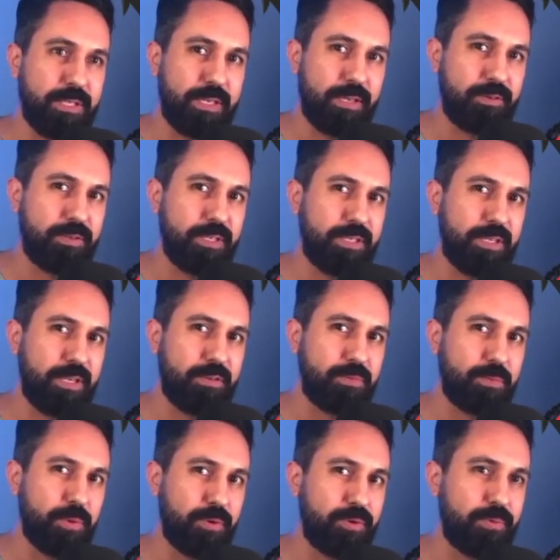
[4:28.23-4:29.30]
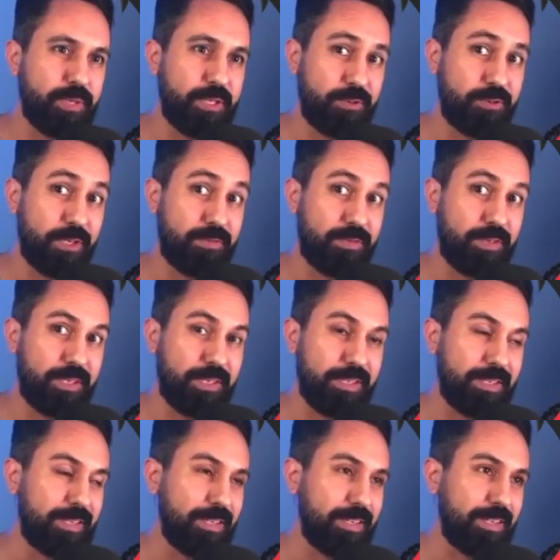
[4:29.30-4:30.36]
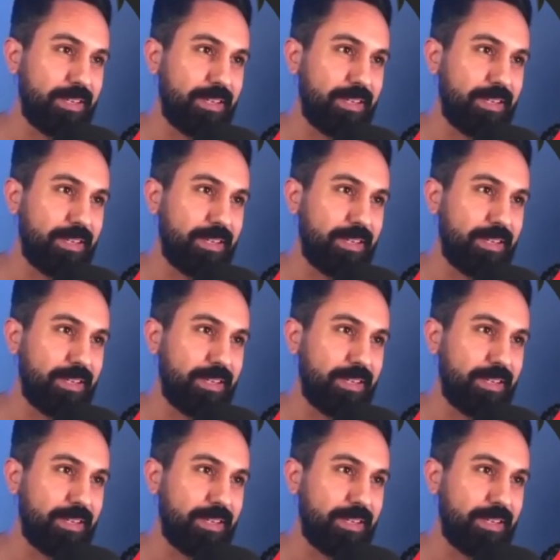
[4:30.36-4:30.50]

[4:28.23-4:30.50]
Aqui eu exagerei um pouco, mas eu já vi assim.